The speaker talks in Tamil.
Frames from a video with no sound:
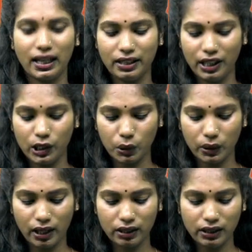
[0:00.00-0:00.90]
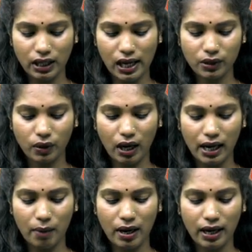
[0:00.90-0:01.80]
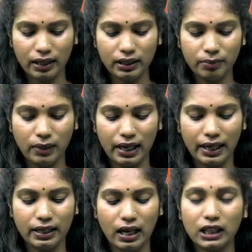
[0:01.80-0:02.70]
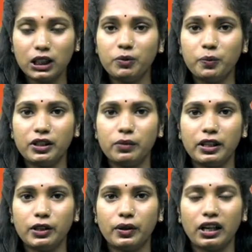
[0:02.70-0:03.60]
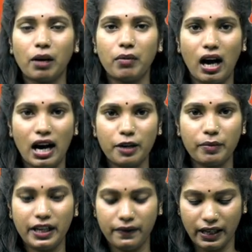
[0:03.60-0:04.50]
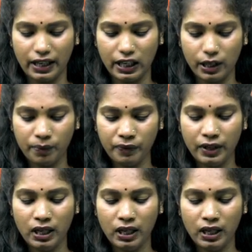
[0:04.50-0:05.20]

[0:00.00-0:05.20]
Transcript: அதனை தொடர்ந்து ராகு காலமானது மாலை நான்கு முப்பது மணி தொடக்கம் ஆறு மணி வரையிலும்